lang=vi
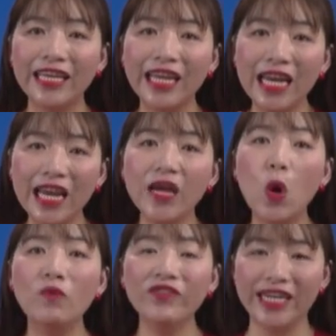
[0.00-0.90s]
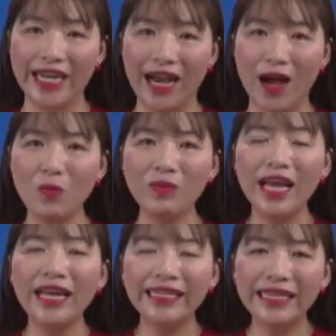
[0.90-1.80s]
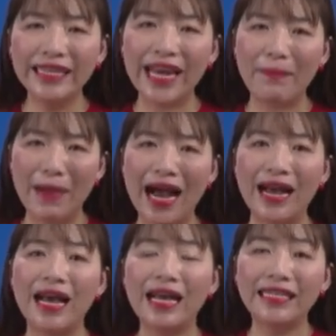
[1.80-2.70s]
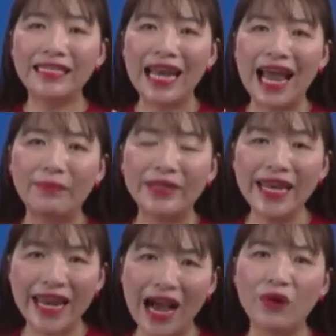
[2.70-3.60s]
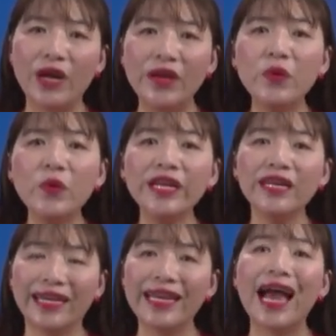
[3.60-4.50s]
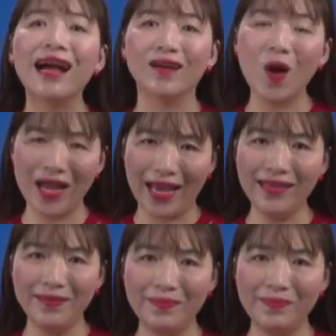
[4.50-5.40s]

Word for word: khi ly hôn người đàn ông, người đàn bà sẽ làm thế nào để nuôi được cái đàn con ấy?